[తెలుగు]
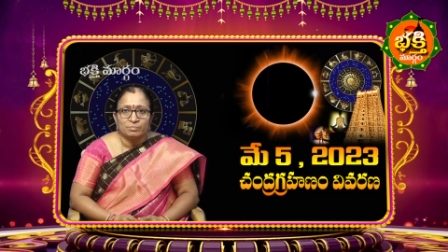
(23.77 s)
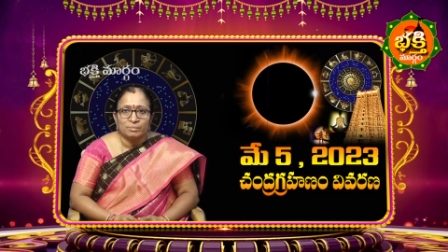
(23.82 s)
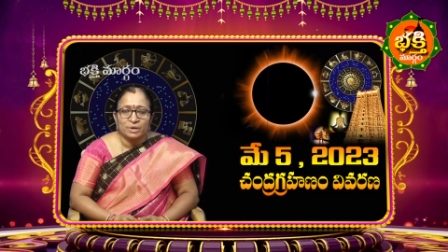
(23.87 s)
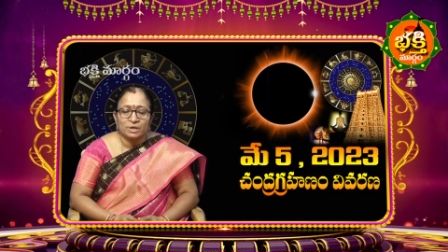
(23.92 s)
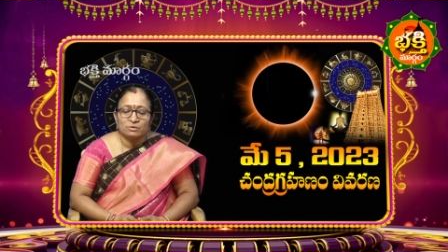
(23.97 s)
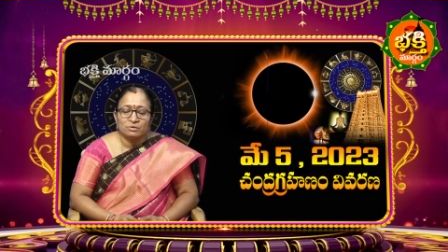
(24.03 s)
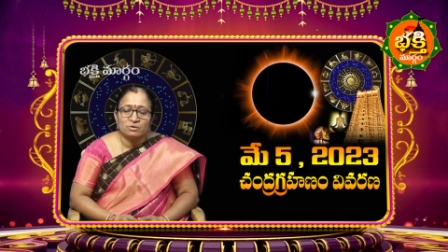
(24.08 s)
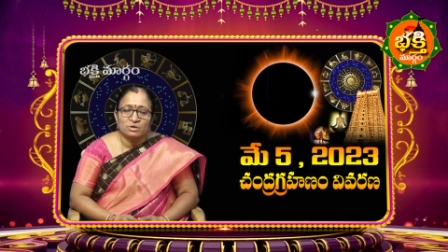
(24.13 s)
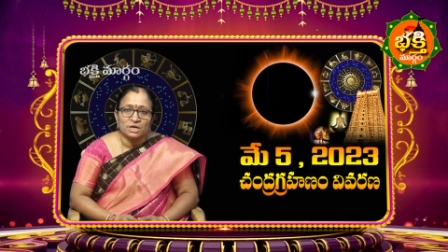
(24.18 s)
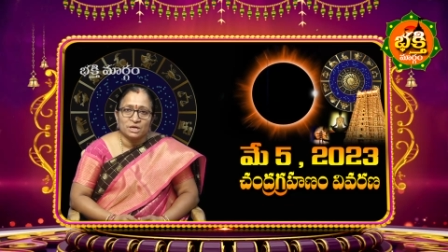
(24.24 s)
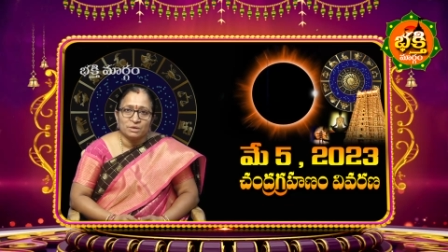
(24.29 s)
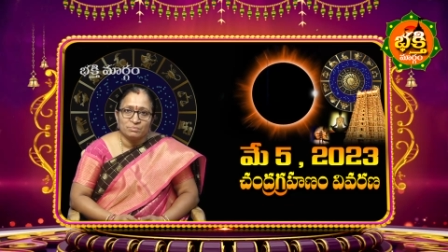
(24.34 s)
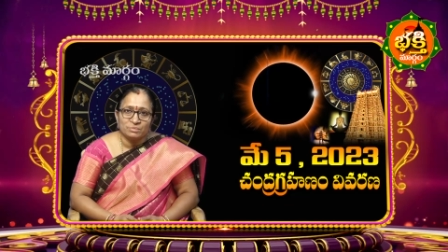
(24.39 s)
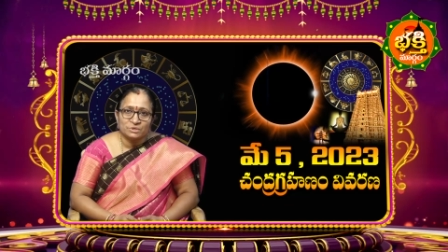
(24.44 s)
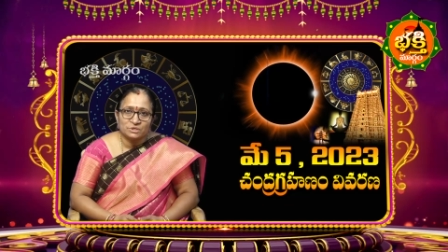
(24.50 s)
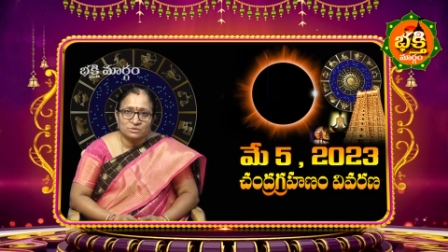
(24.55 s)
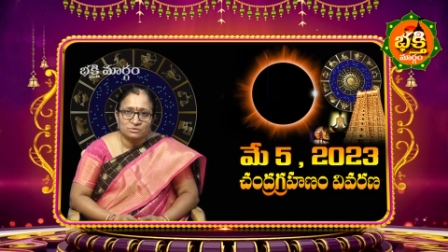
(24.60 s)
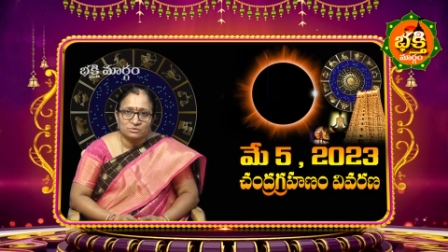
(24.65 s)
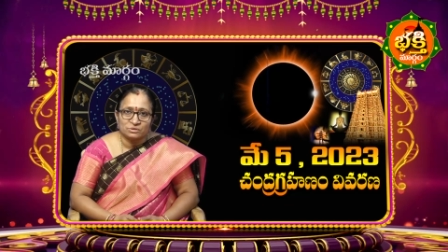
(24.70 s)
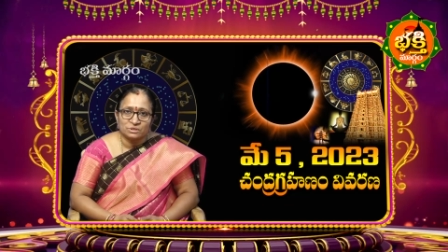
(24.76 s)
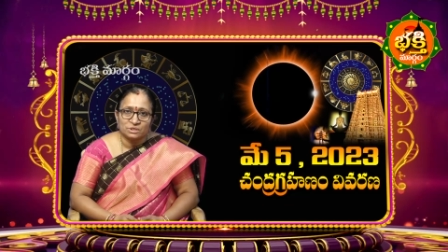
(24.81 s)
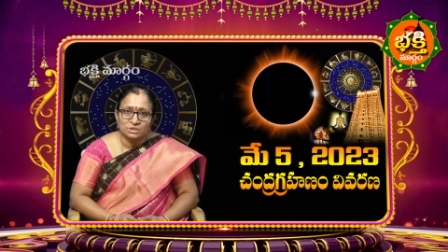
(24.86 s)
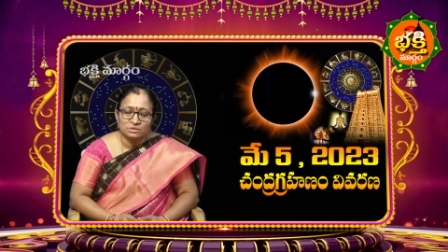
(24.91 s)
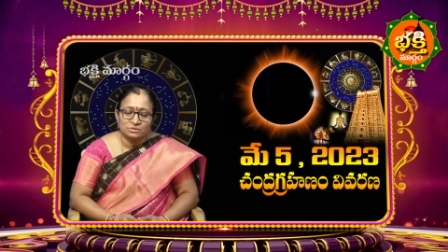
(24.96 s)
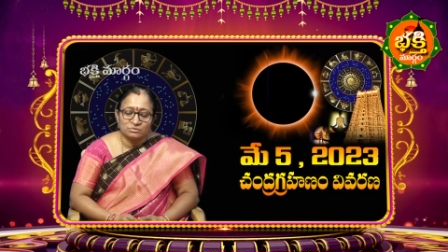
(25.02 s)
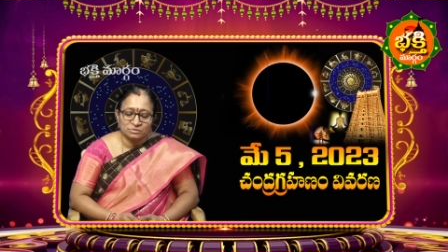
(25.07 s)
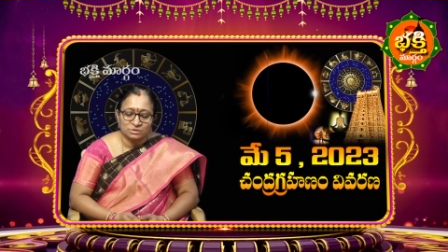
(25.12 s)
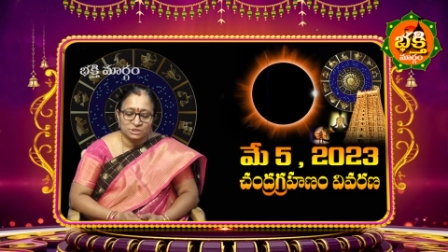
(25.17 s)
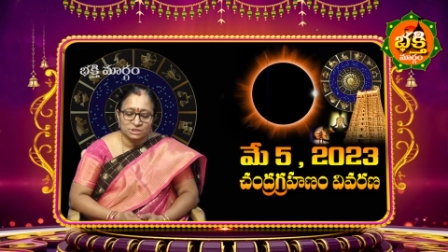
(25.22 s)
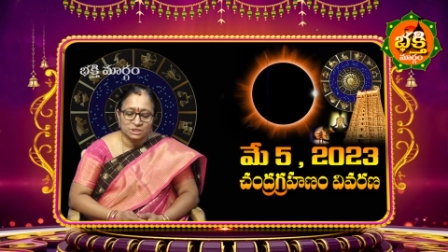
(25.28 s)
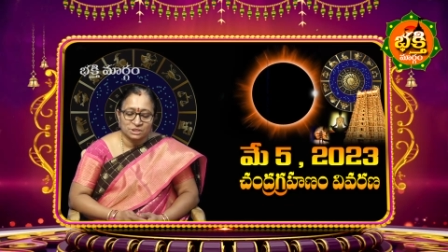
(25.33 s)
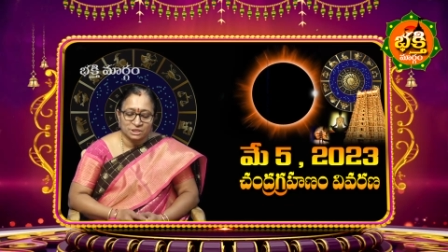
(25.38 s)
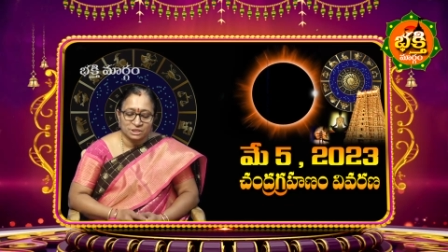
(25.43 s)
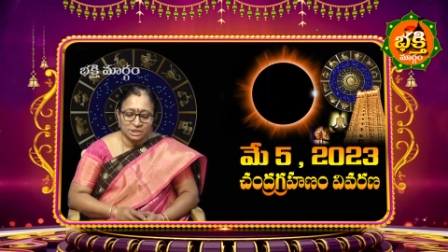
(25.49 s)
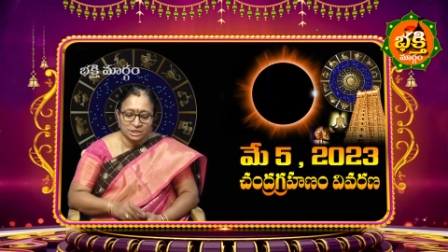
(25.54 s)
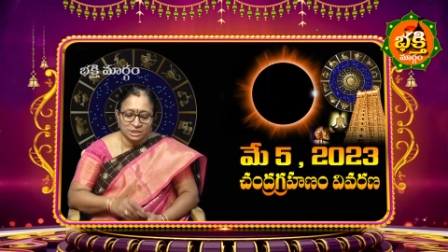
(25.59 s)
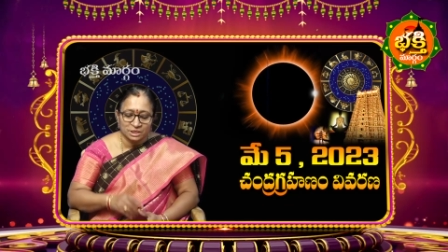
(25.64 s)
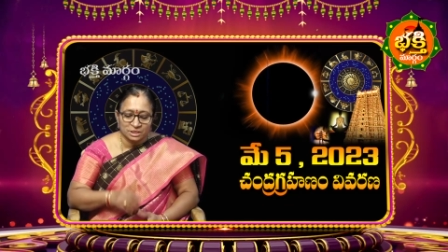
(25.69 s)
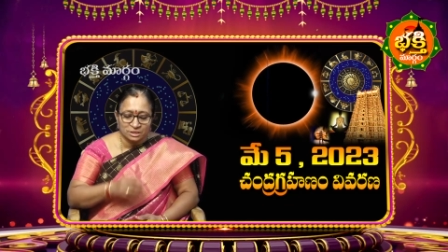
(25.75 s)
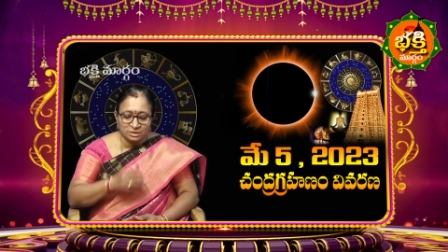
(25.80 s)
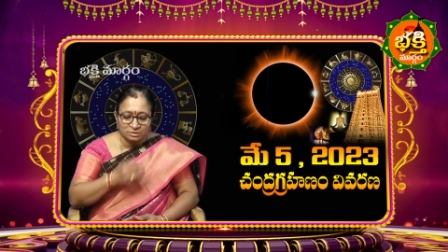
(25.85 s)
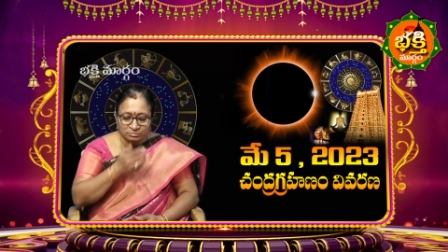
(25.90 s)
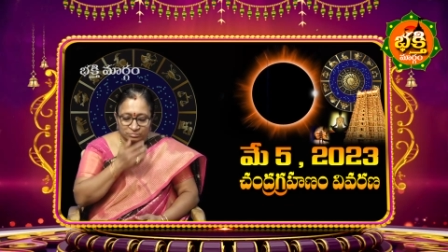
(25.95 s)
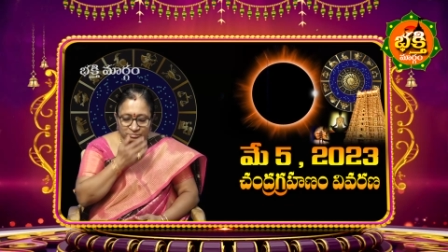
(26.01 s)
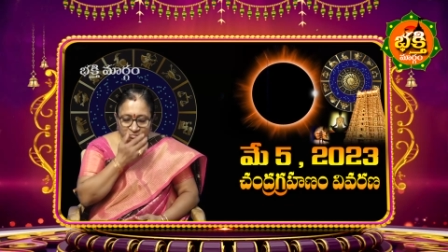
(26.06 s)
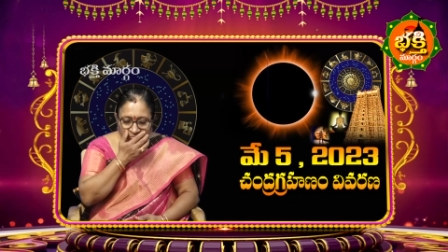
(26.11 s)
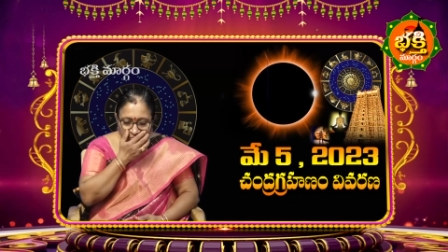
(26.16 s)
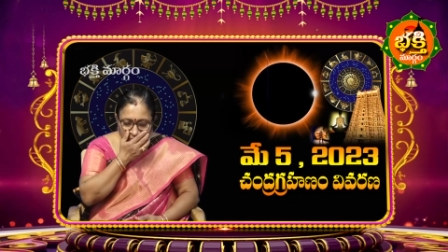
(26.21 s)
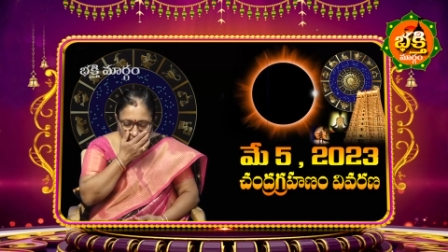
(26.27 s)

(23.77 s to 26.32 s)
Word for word: మనకు కనిపిస్తుంది చంద్రగ్రహణం